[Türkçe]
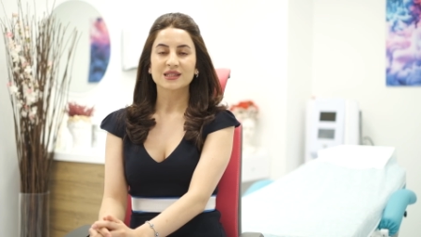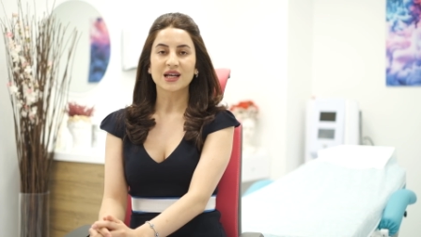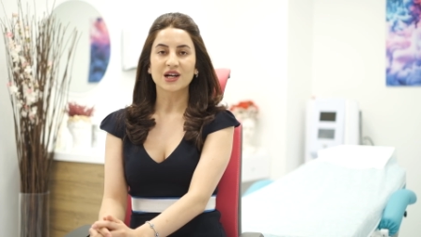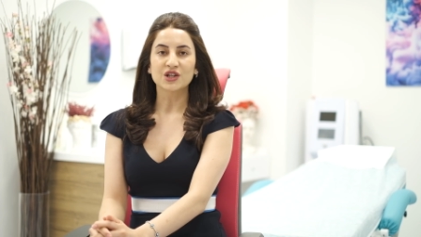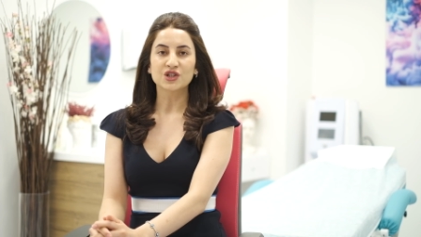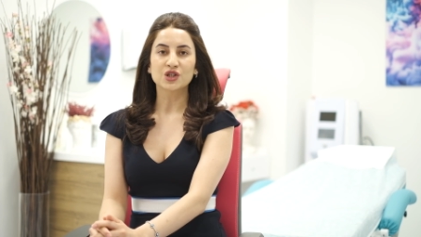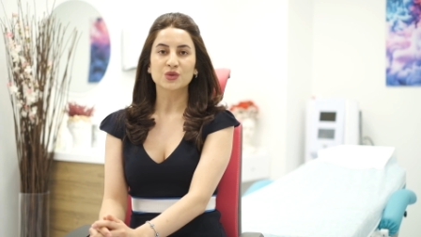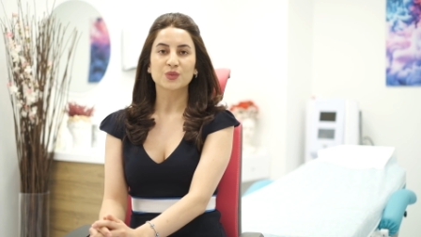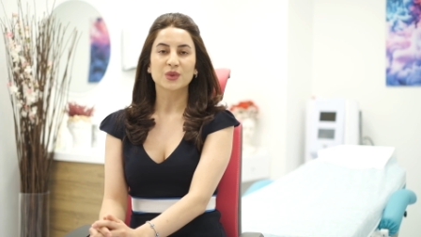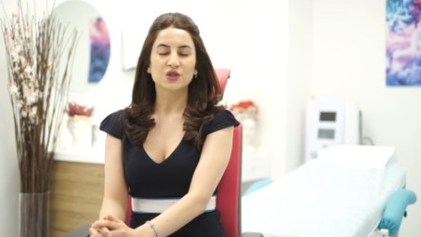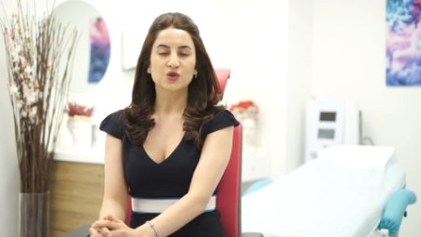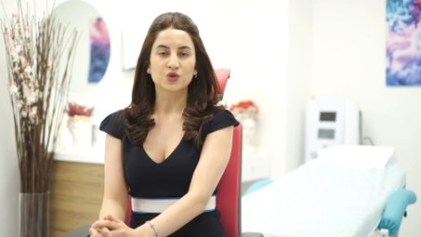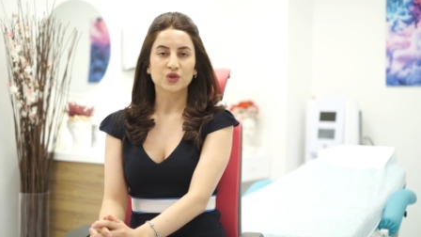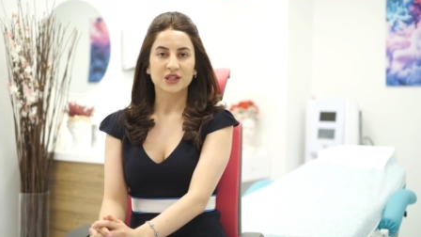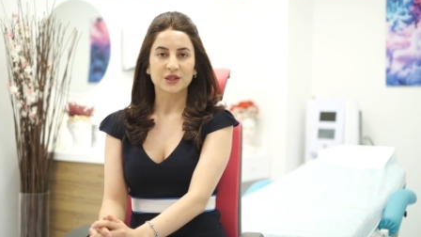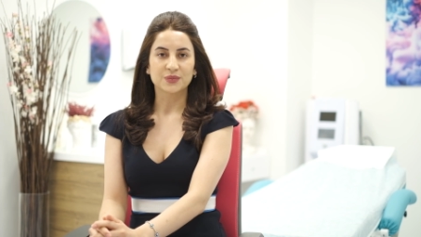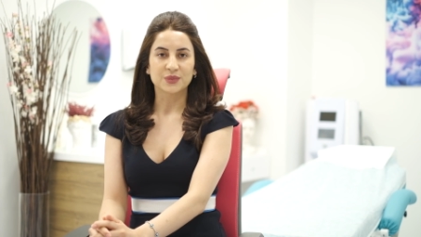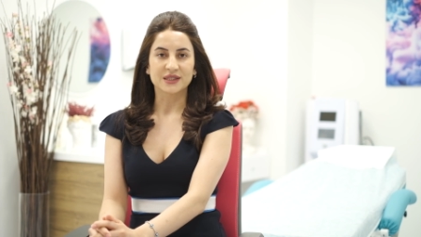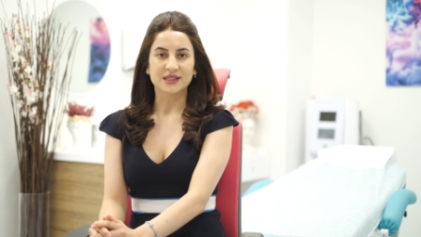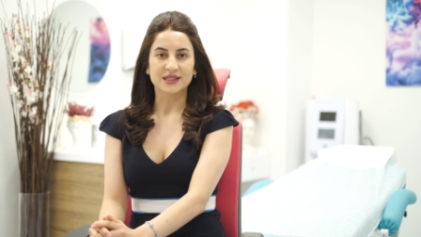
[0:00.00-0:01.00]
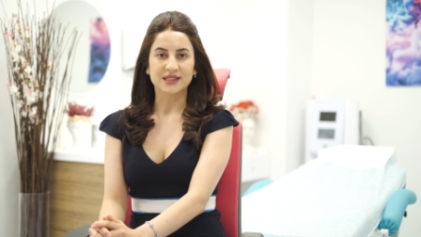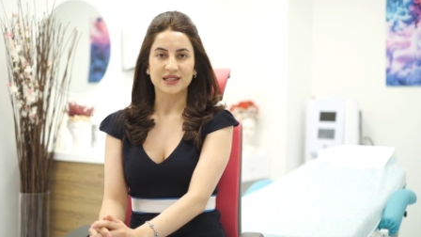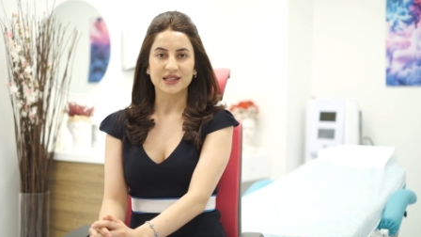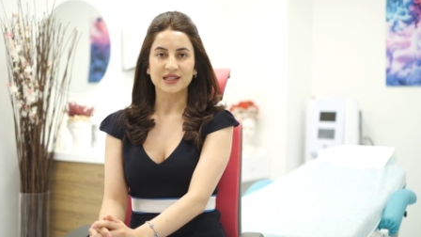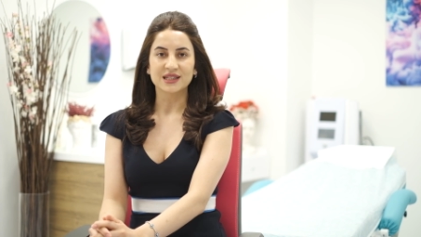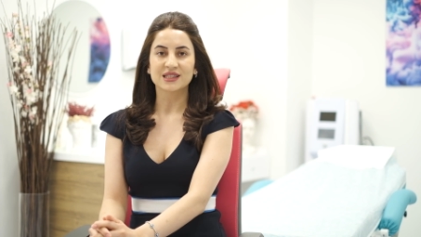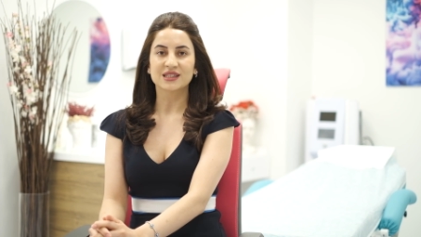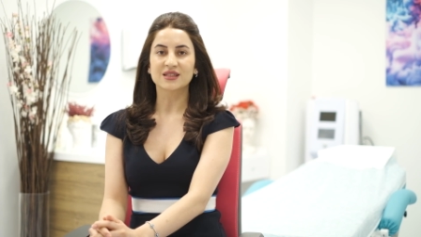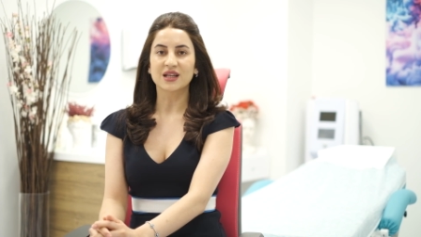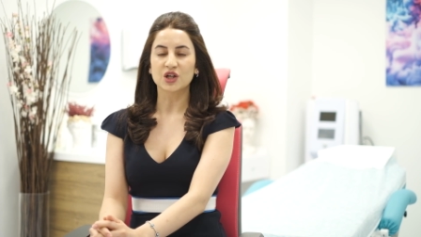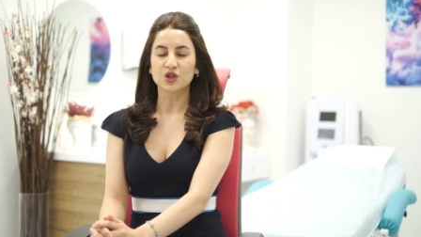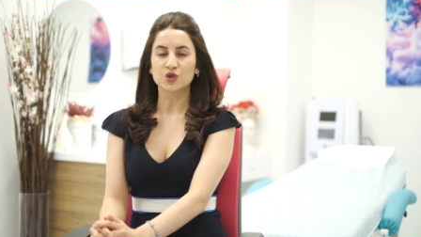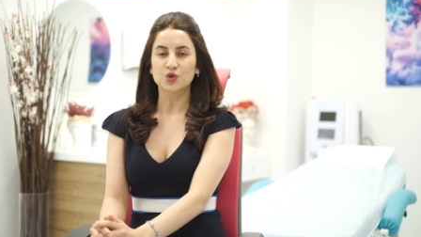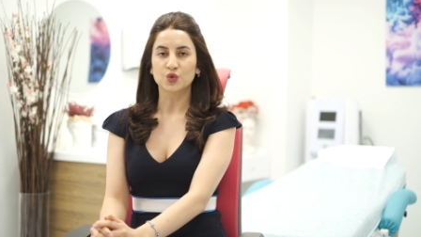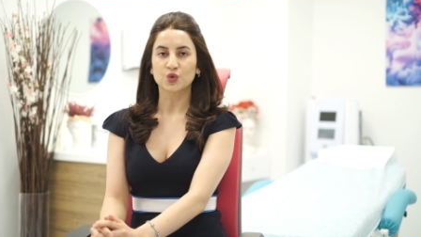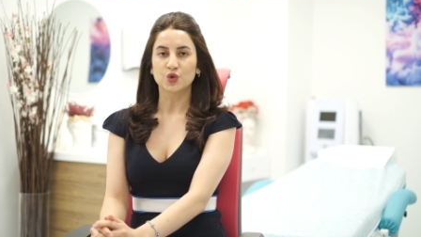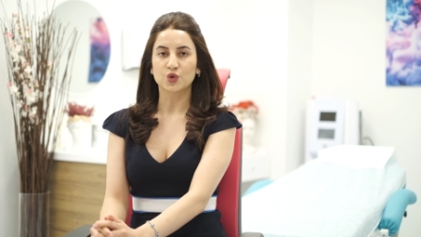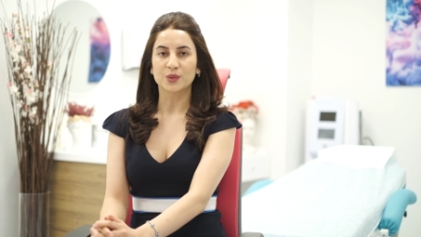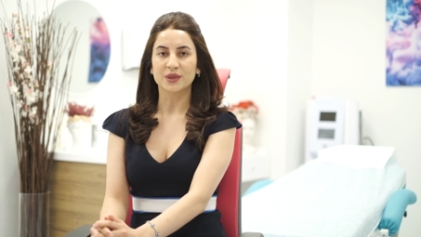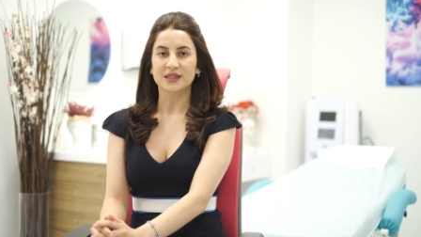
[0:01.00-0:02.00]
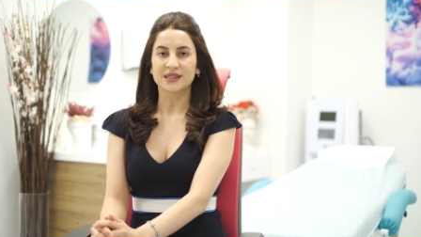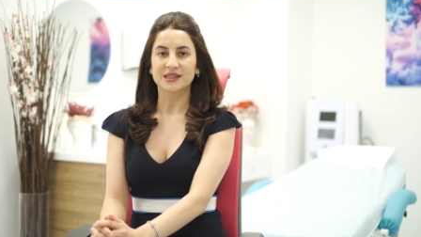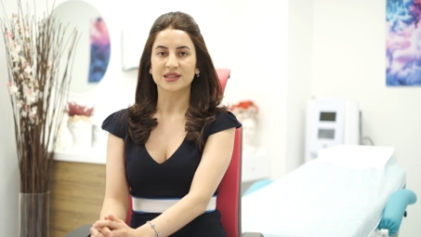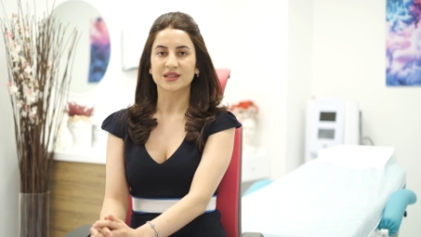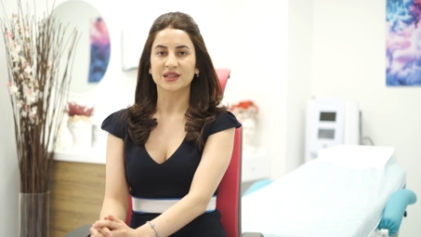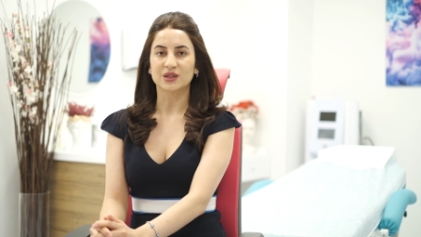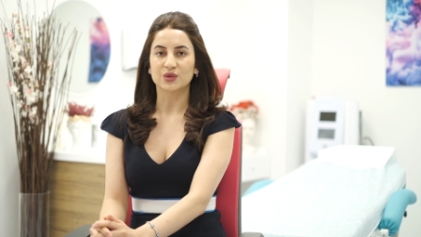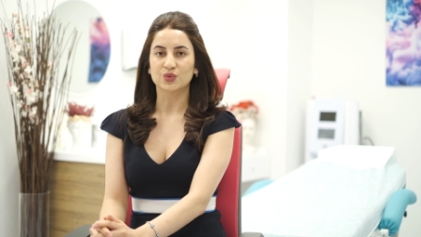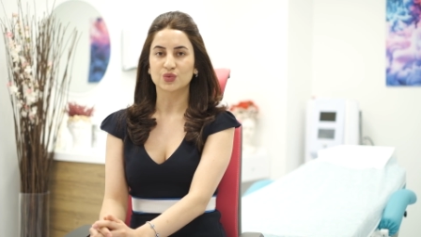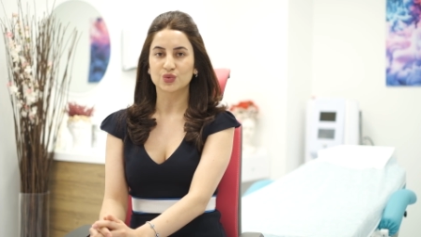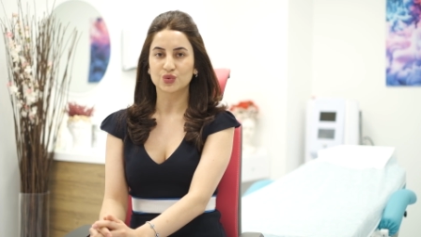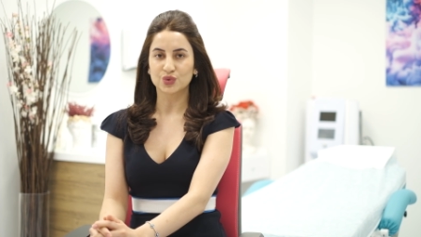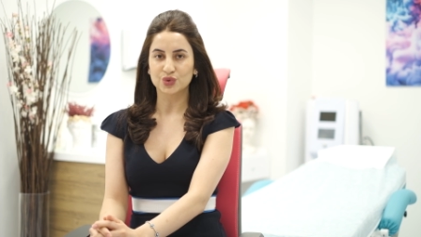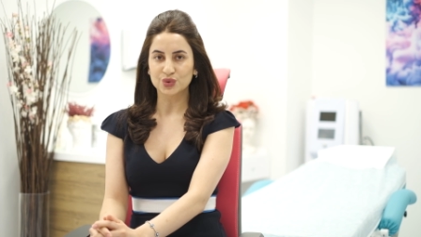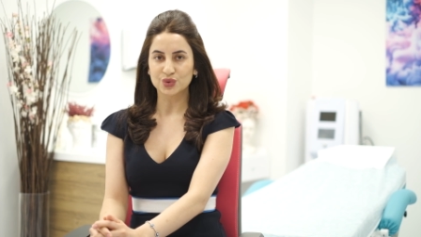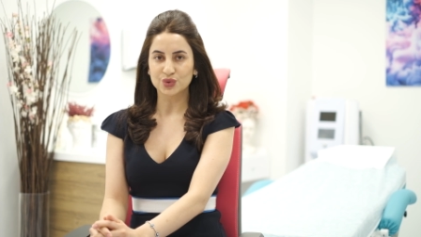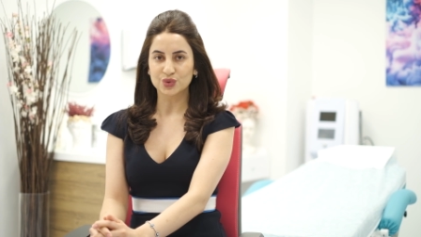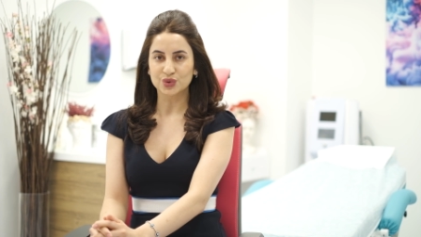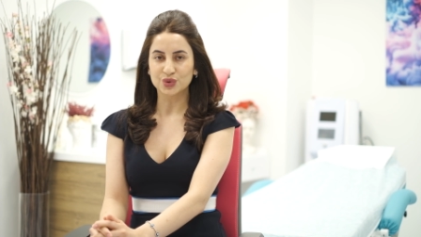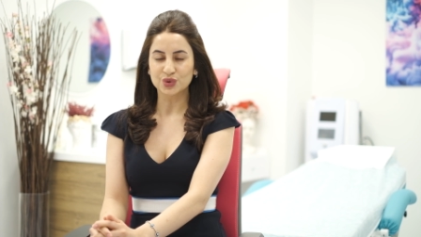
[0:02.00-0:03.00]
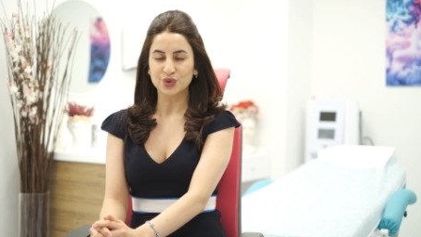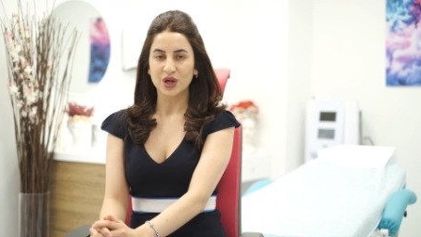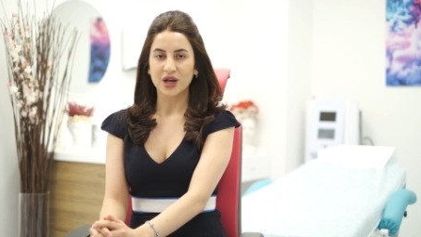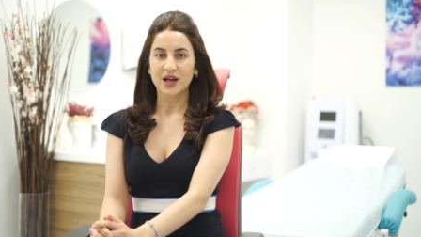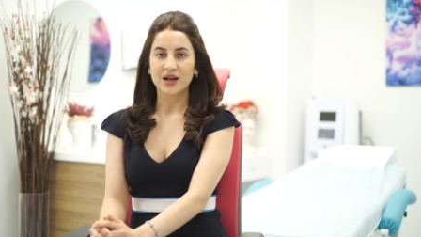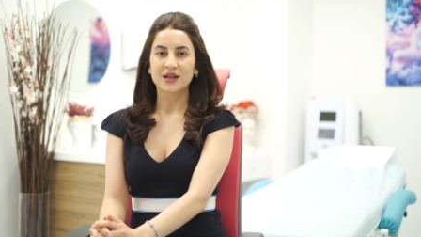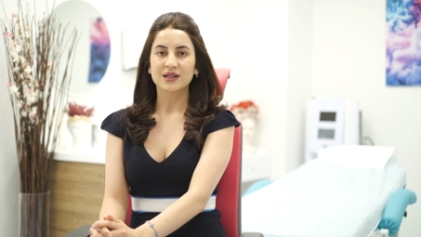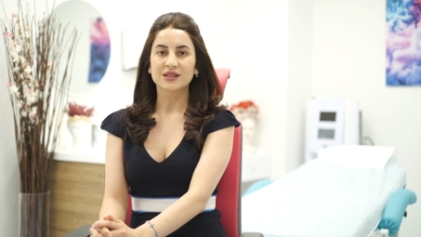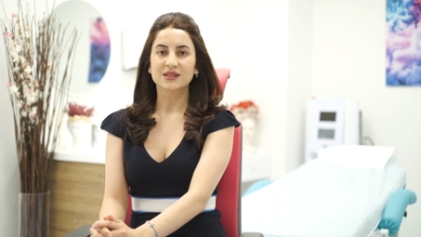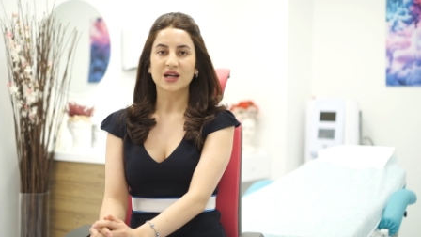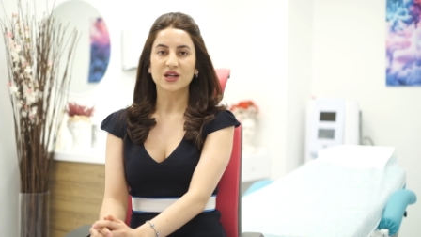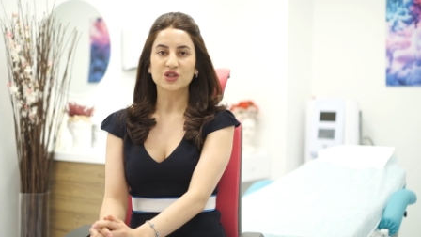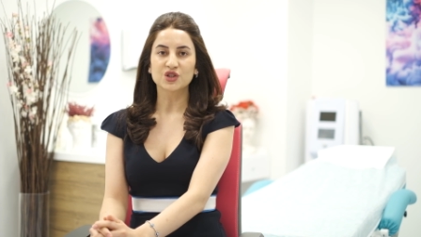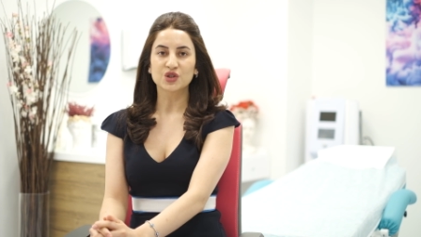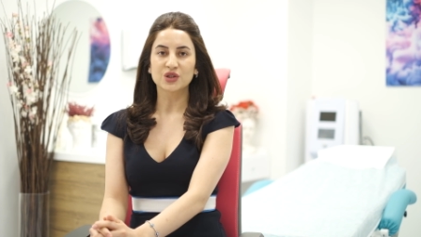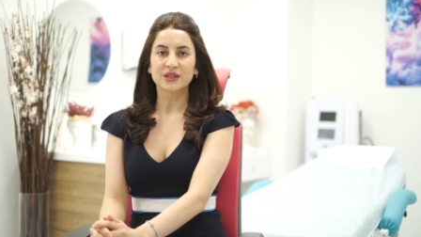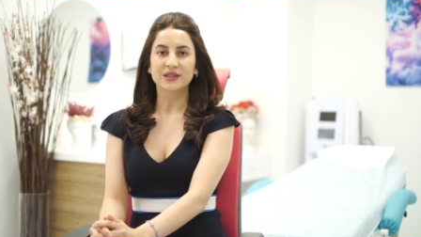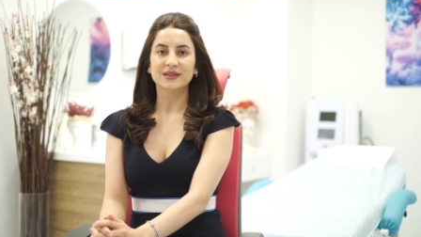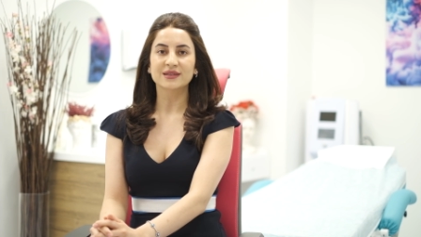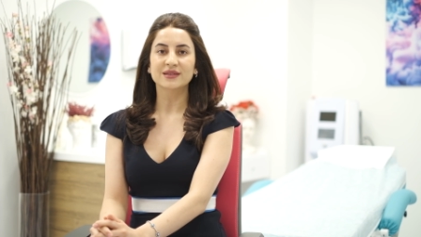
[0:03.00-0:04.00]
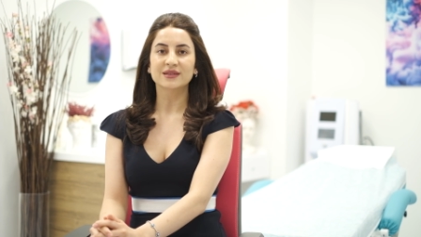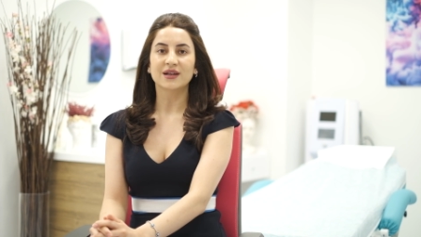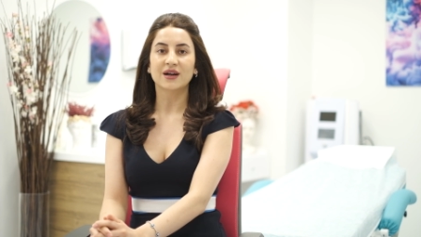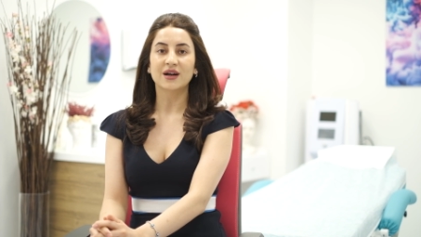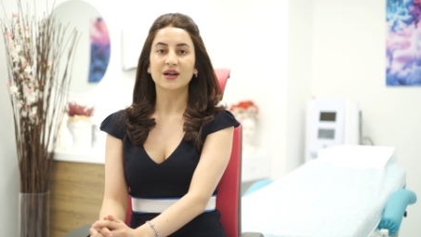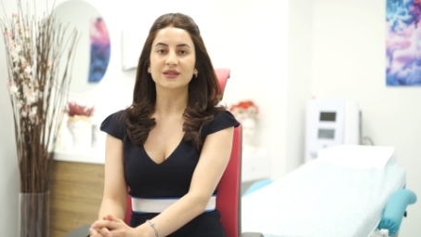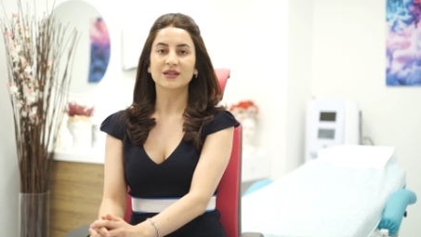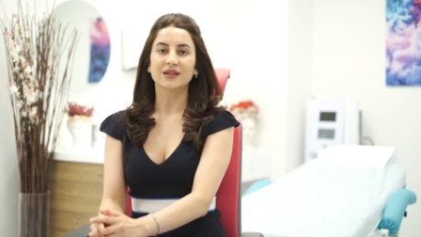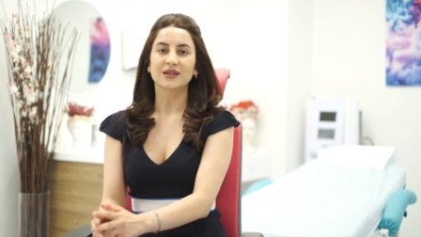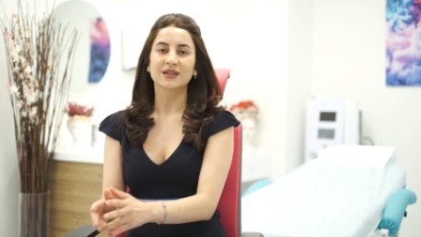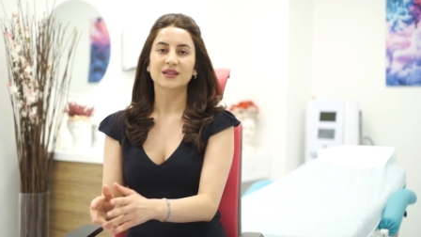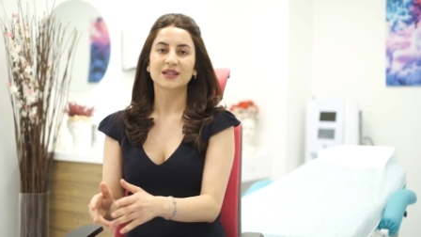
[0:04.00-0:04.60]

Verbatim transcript: Saç mezoterapisi saç dökülmesini durdurur, saçların daha da